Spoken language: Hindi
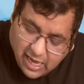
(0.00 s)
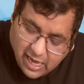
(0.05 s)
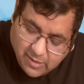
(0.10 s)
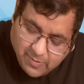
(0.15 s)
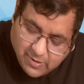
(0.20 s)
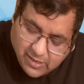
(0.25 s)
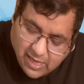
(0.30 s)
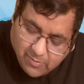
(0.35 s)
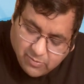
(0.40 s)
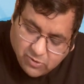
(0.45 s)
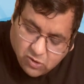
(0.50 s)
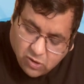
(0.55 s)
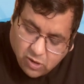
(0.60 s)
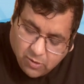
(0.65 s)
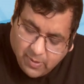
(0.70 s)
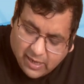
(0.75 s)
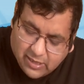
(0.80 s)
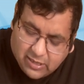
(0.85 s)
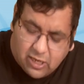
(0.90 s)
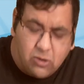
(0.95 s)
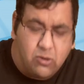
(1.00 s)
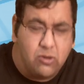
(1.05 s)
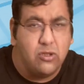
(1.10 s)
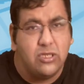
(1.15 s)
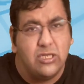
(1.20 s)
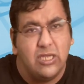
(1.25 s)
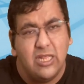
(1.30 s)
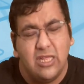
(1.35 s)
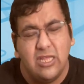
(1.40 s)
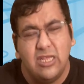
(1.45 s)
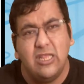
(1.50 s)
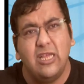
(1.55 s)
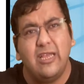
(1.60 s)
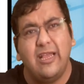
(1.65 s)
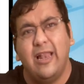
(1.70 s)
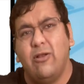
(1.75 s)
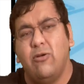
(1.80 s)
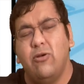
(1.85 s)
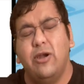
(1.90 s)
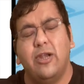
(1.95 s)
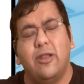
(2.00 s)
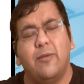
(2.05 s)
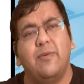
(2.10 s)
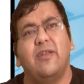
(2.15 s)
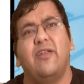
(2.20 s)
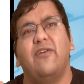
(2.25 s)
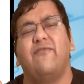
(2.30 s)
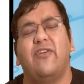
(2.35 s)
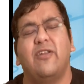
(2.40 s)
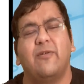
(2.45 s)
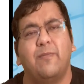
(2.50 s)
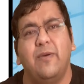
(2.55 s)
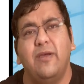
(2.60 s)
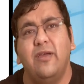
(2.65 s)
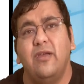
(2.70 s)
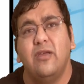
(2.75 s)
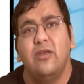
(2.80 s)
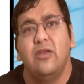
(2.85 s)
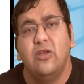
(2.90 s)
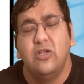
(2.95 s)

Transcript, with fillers: केस बेस एमसीक्यू की बात करूँ तो सीधे सीधे कैलकुलेटर पर रफ वर्क पर